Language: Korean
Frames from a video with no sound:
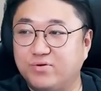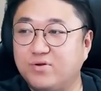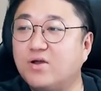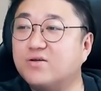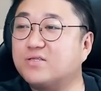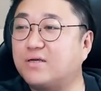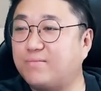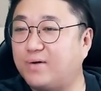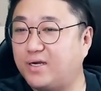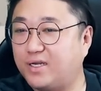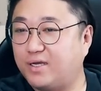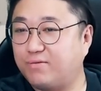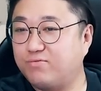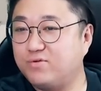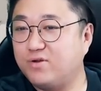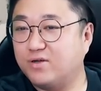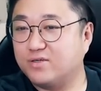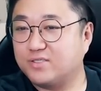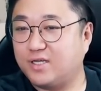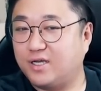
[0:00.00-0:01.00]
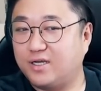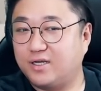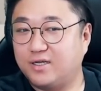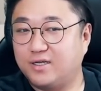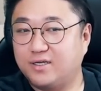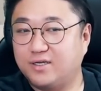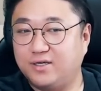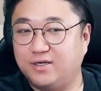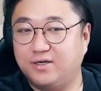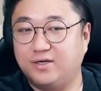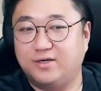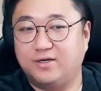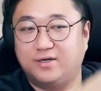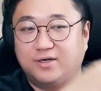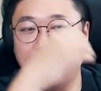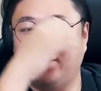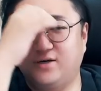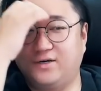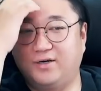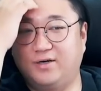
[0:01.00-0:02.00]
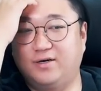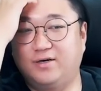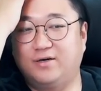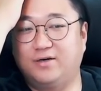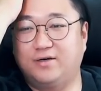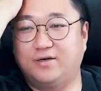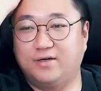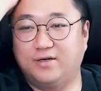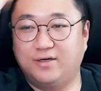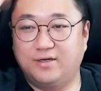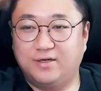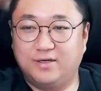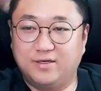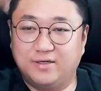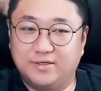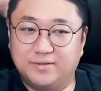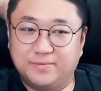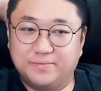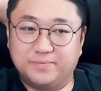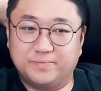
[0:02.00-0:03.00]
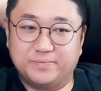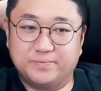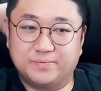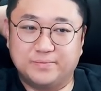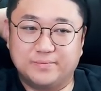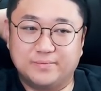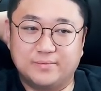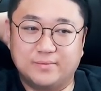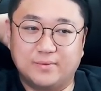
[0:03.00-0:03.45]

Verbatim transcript: 풀영상 말이야 풀영상 네, 어, 어, 어. 전혀 안 미안함.